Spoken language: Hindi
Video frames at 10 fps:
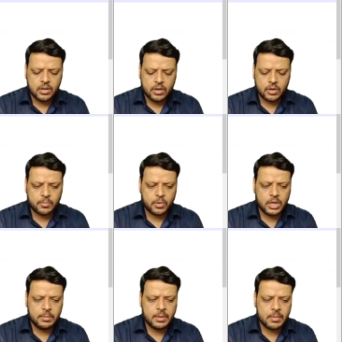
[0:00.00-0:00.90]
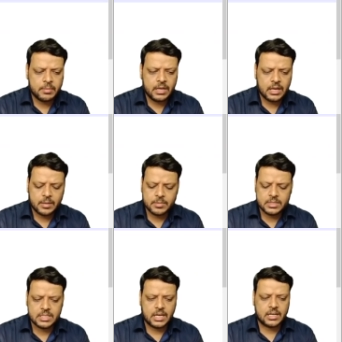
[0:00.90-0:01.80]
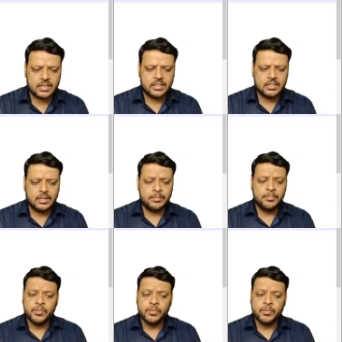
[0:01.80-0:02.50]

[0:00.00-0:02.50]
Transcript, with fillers: और बॉडी में हम आपका काम स्टार्ट कर देते हैं